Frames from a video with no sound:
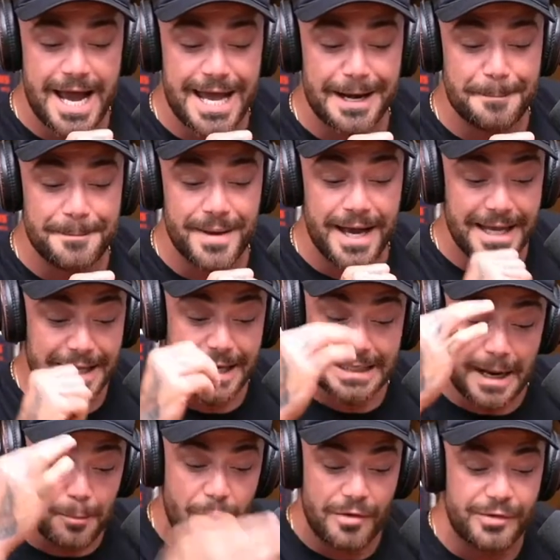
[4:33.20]
Aí ela, aí
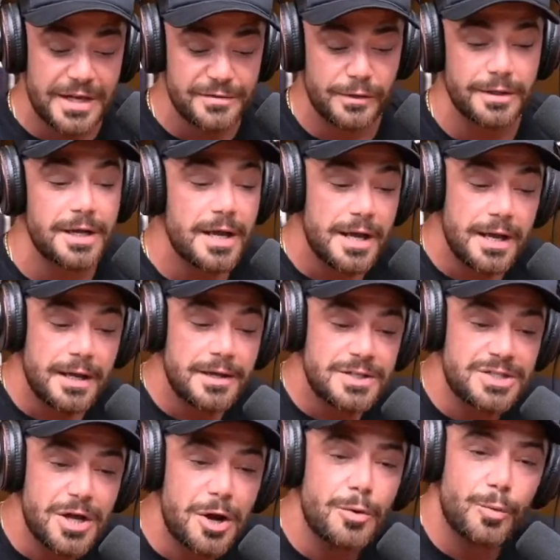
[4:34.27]
ela acabou a frase falando:
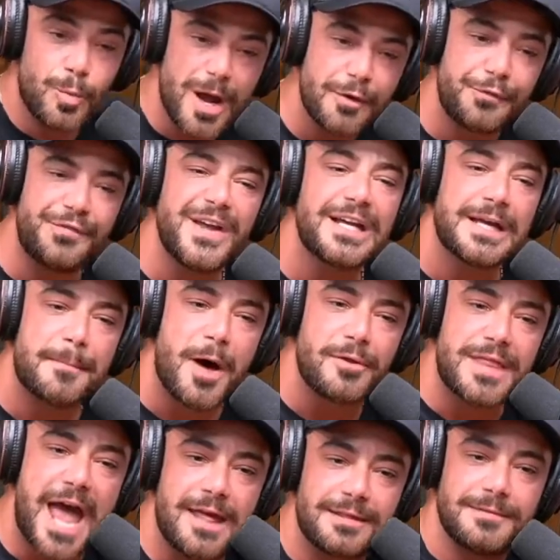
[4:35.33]
So, what do you think
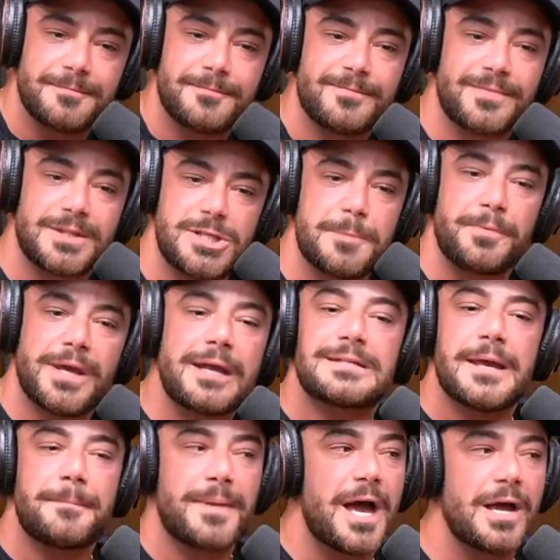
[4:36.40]
about that? Tipo, o
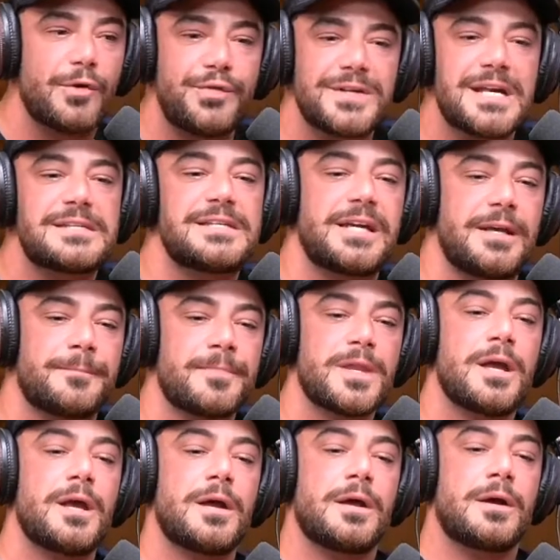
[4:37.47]
que, que você. Aí eu fiz assim.
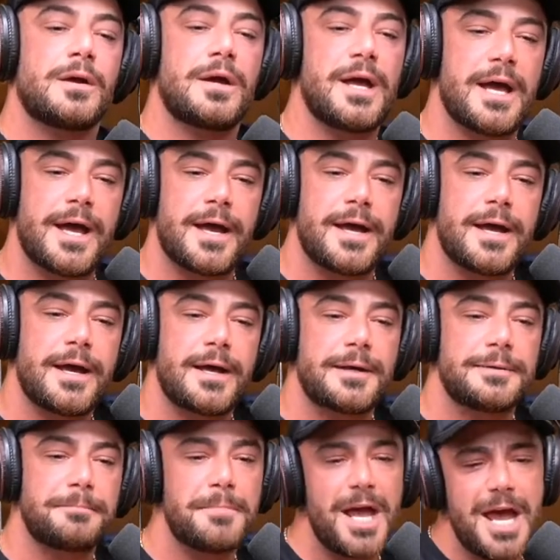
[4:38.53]

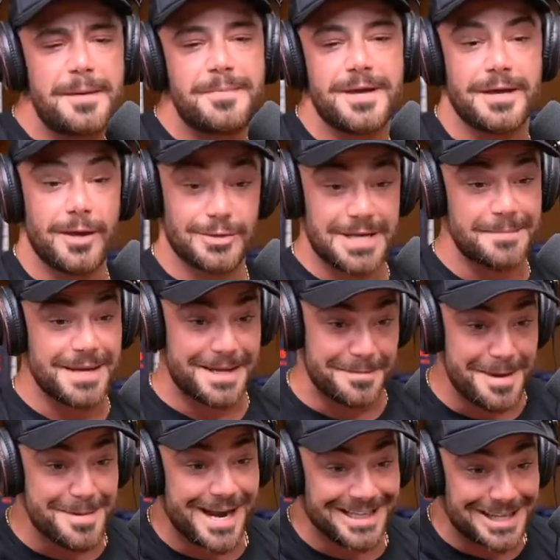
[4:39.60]
É. Maybe. Eu sabia
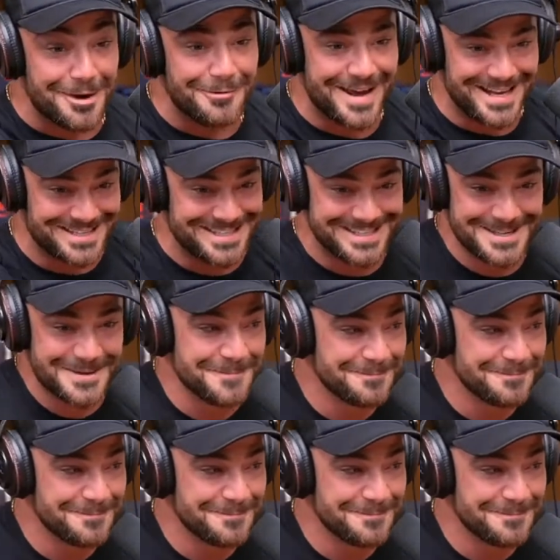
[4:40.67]
que maybe era talvez.